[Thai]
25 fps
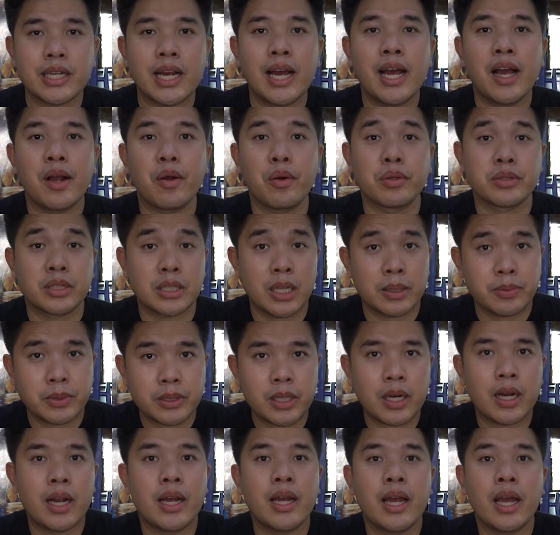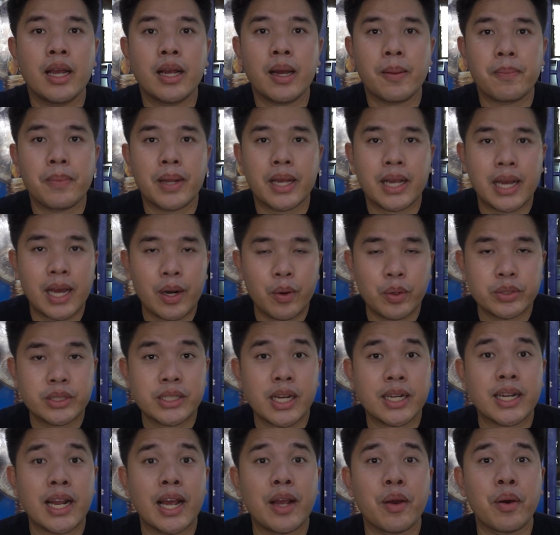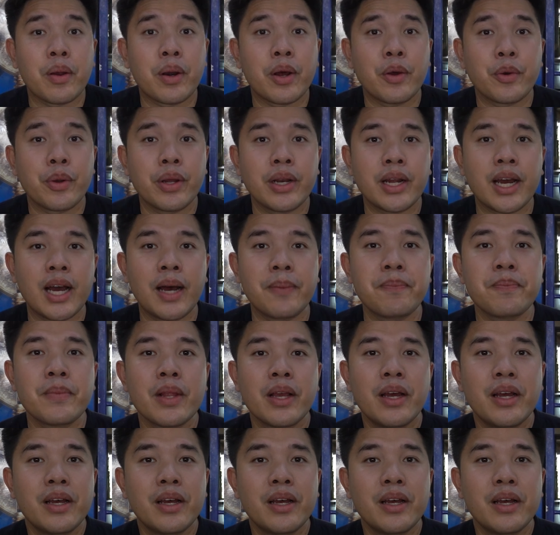แชร์ กด subscribe ให้กับรายการรสชาติไตของเราด้วยนะครับ